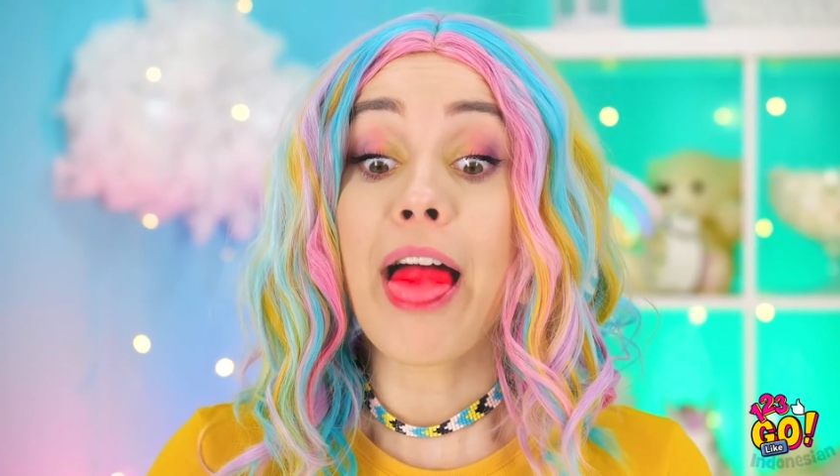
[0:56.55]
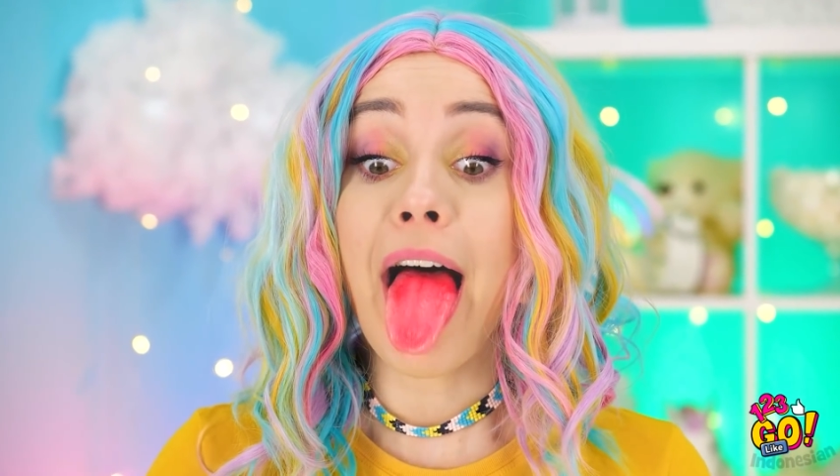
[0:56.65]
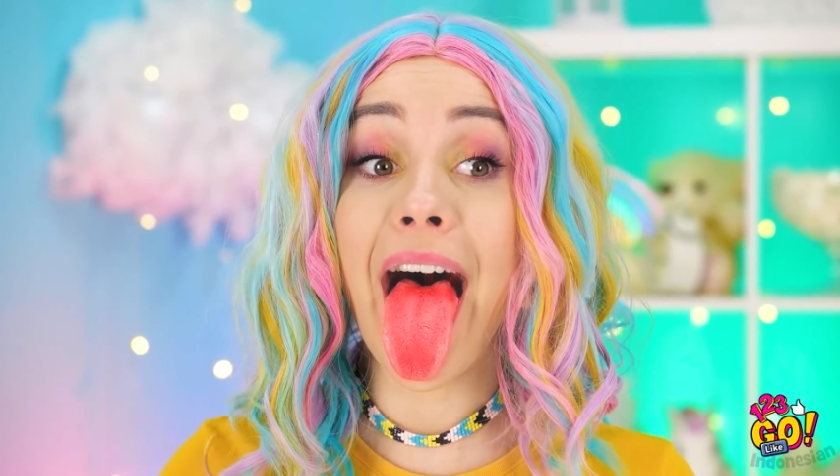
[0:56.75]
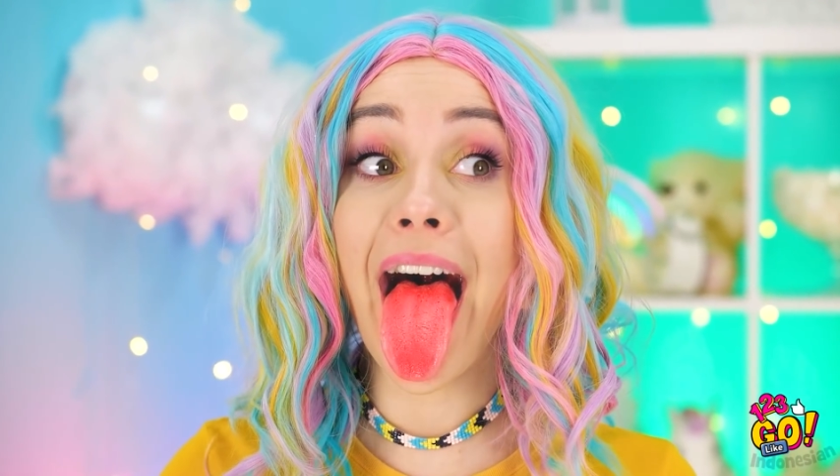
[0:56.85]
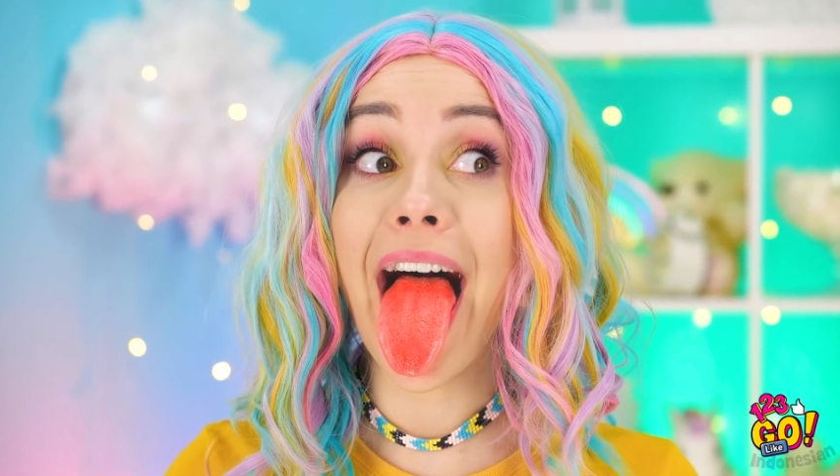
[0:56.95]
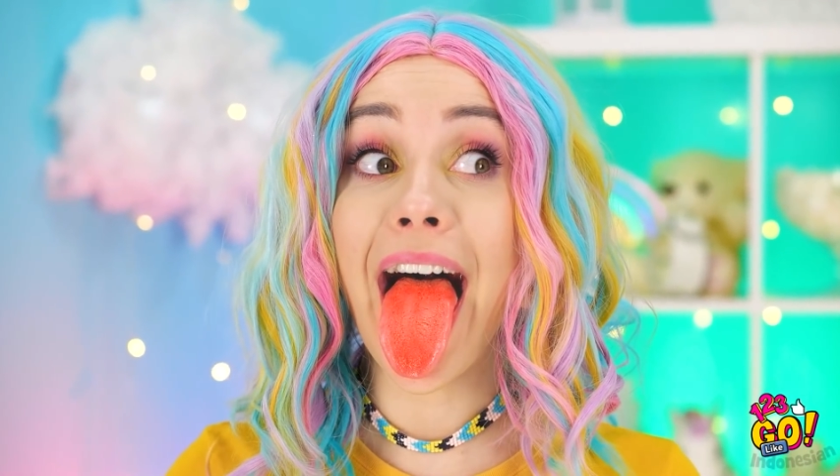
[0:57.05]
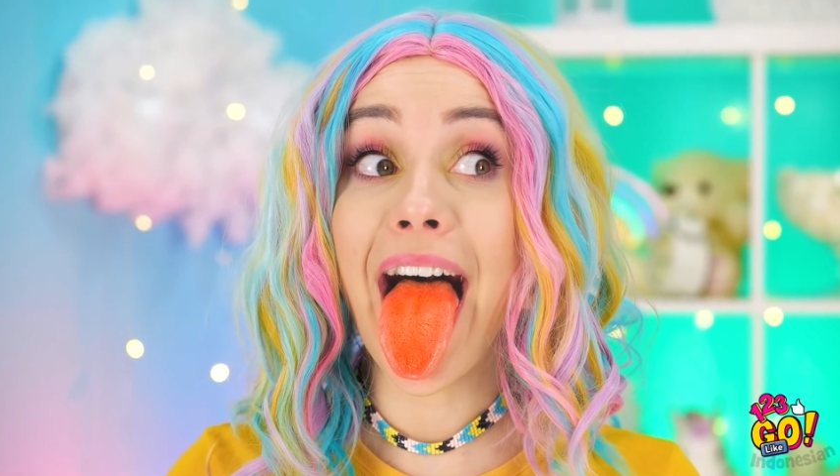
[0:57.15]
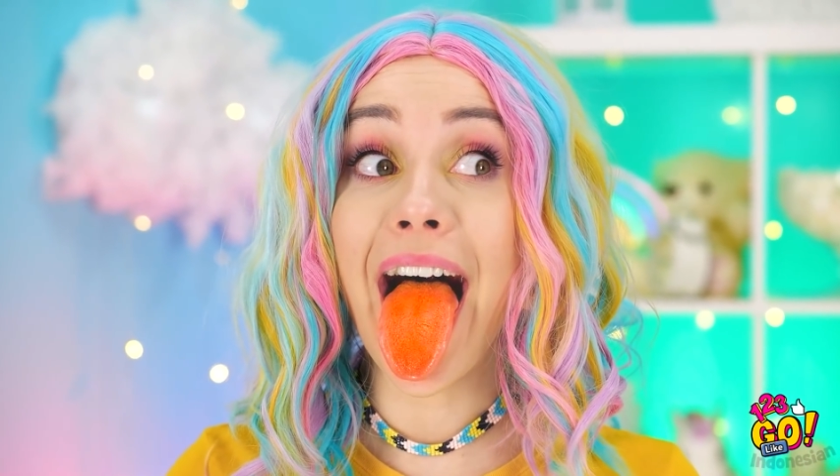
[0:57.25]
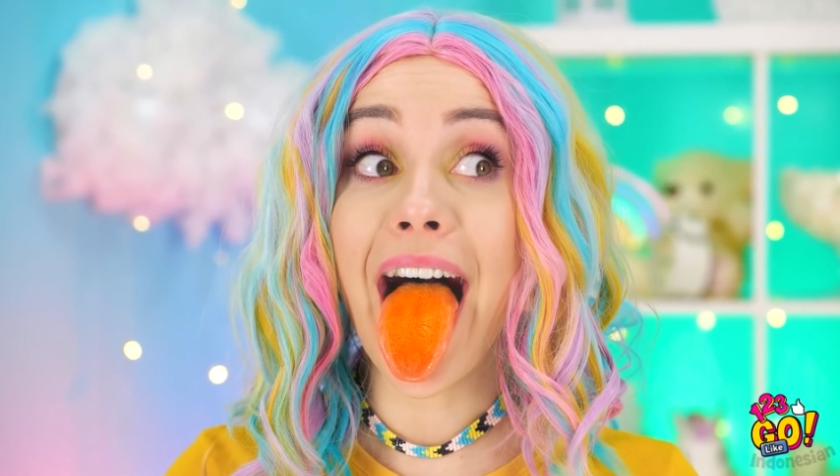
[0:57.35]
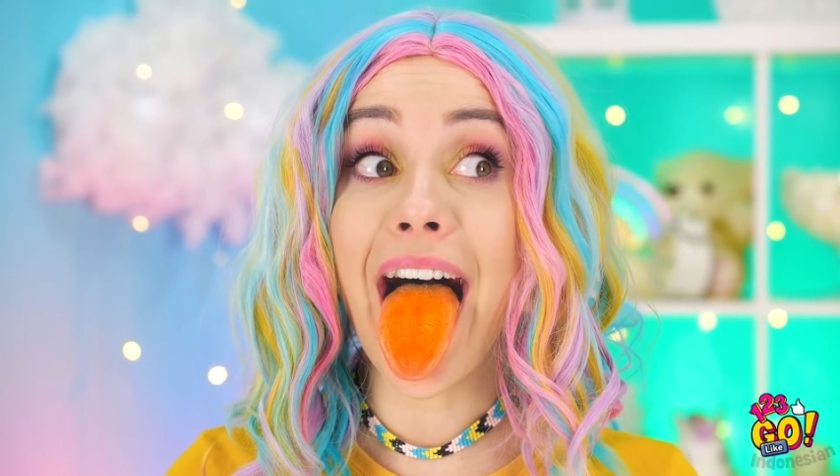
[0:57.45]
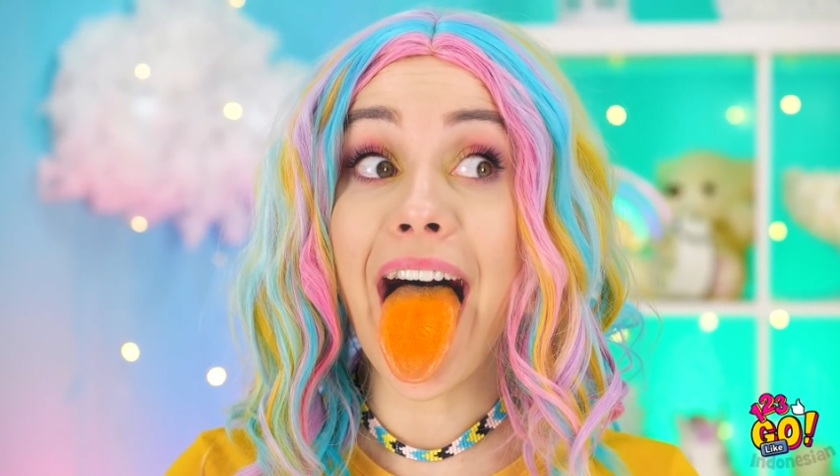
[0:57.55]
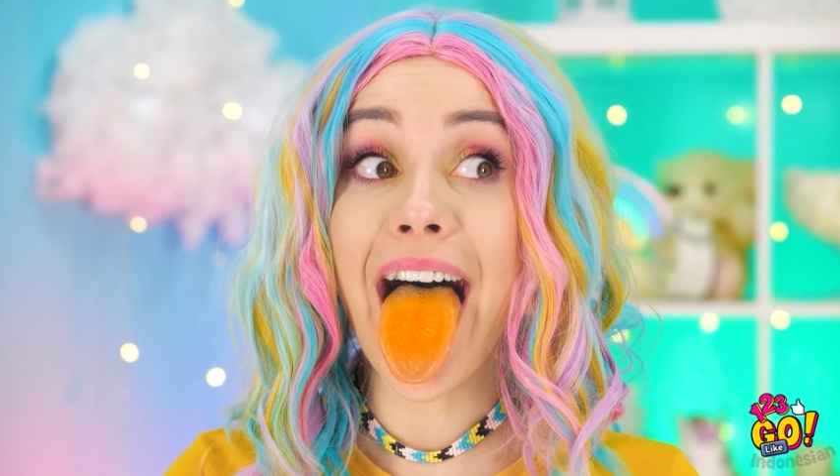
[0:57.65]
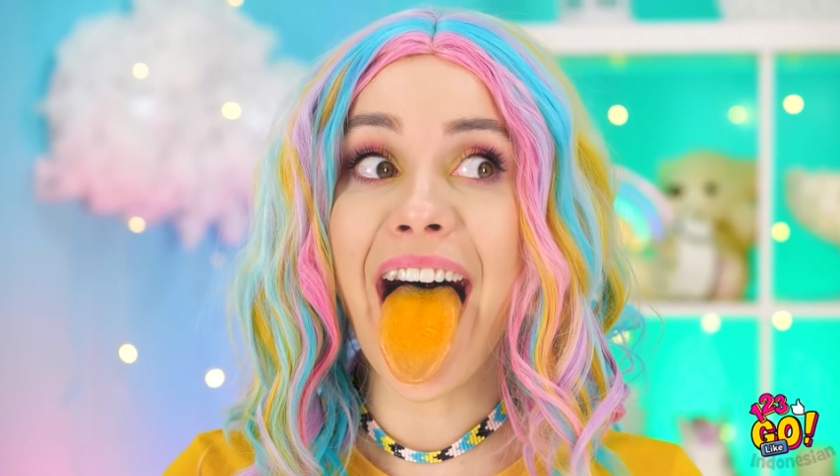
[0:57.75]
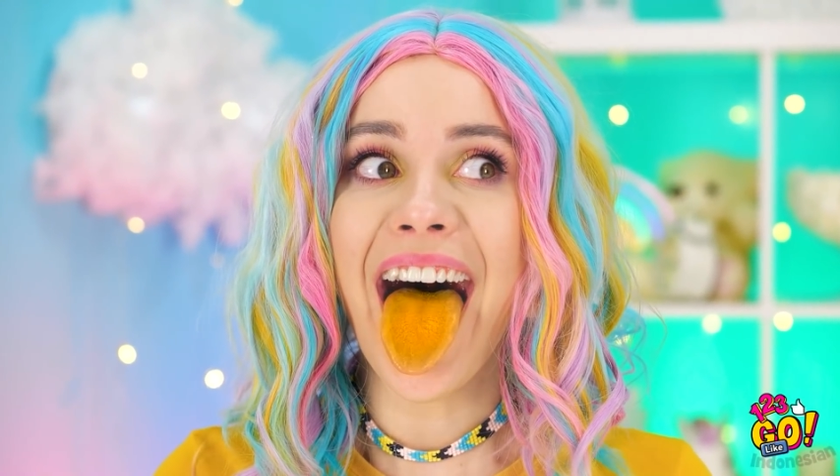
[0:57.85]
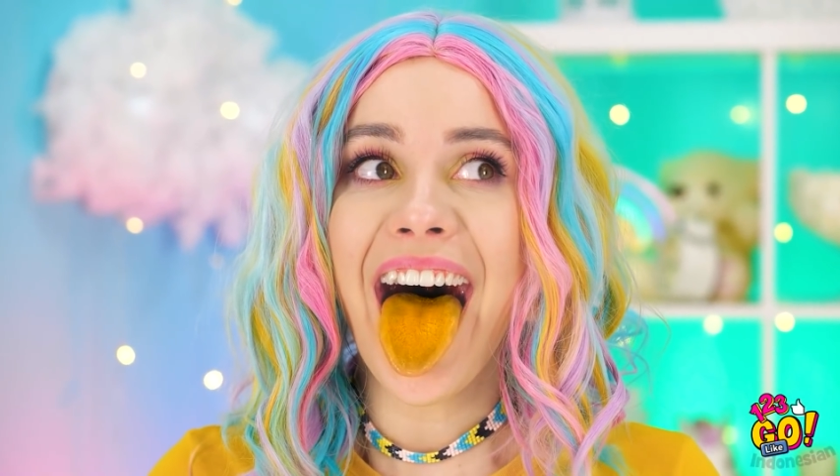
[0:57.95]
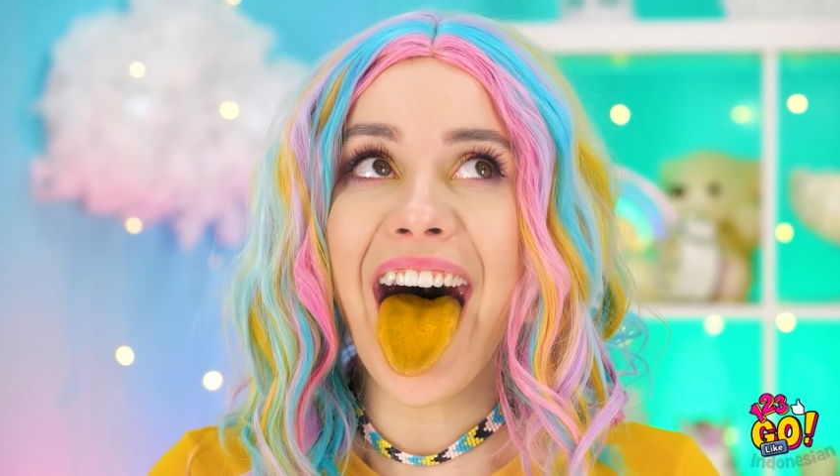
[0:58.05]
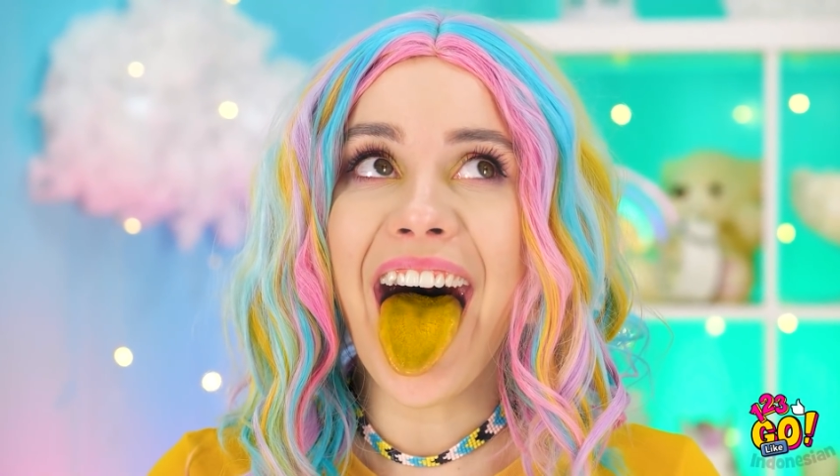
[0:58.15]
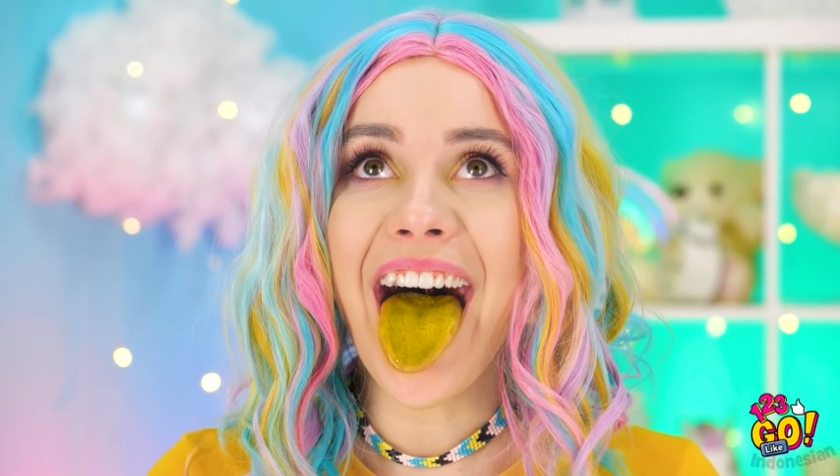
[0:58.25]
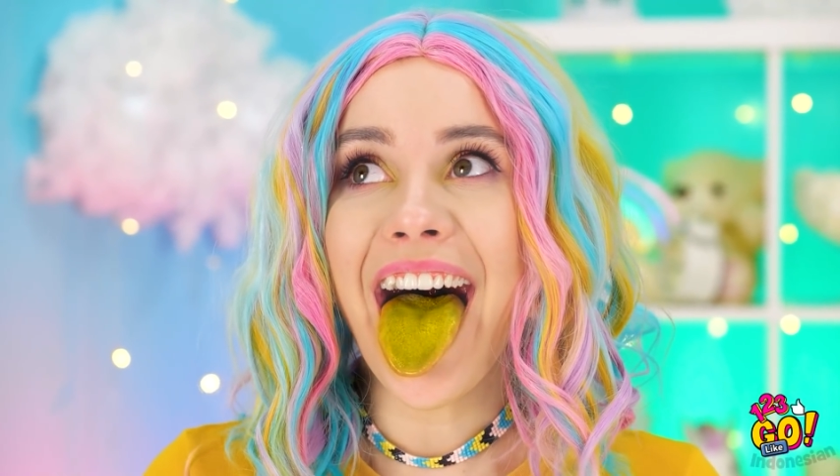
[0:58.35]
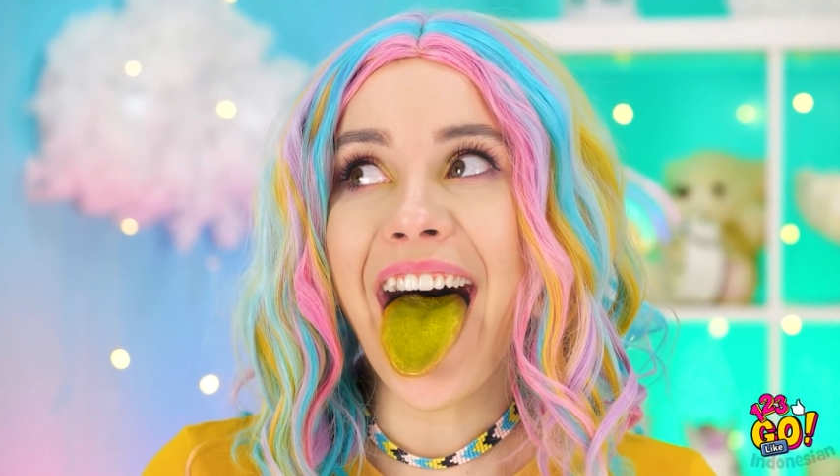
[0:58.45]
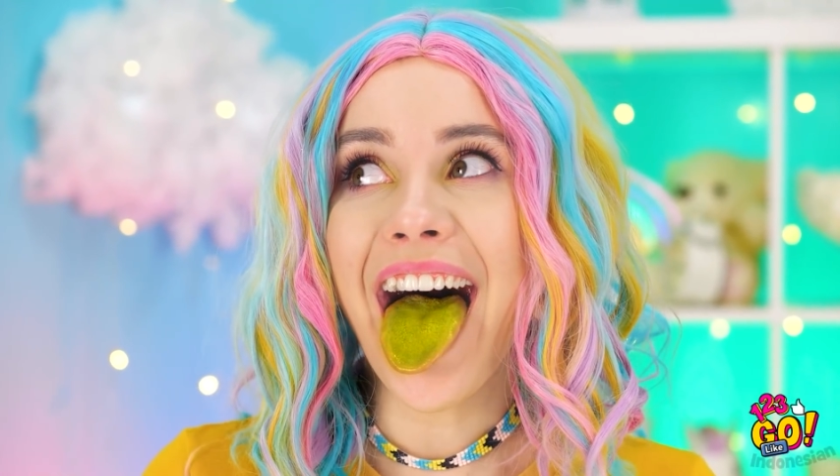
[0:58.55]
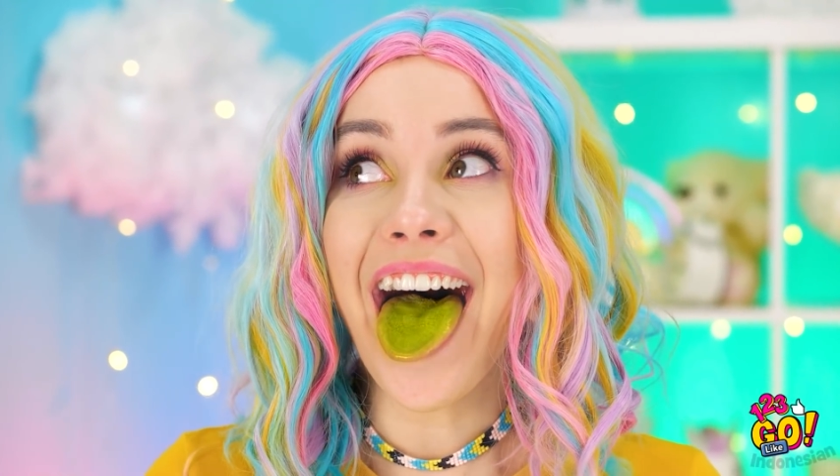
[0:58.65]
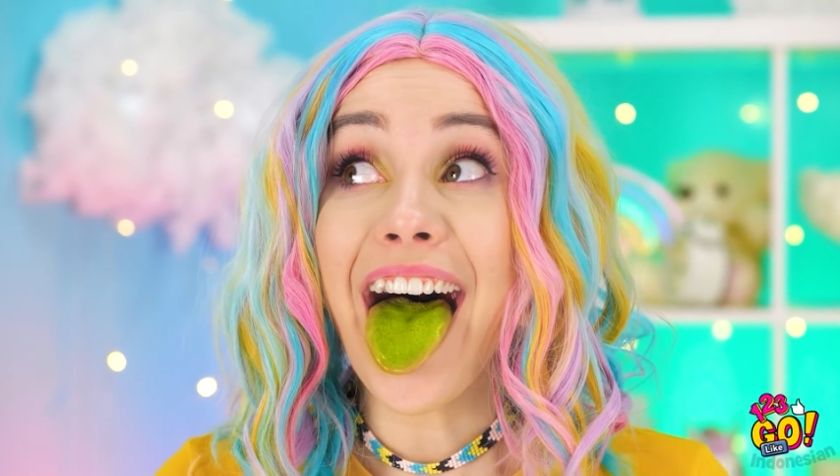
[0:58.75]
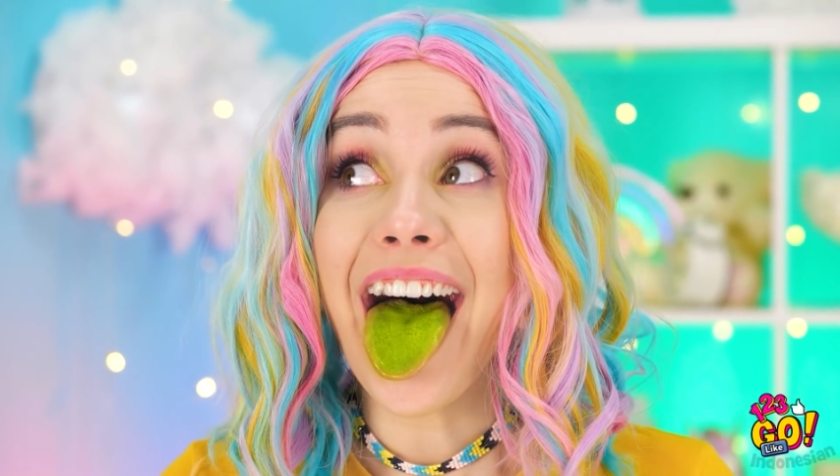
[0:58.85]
warnanya? Mulutku kayak disinari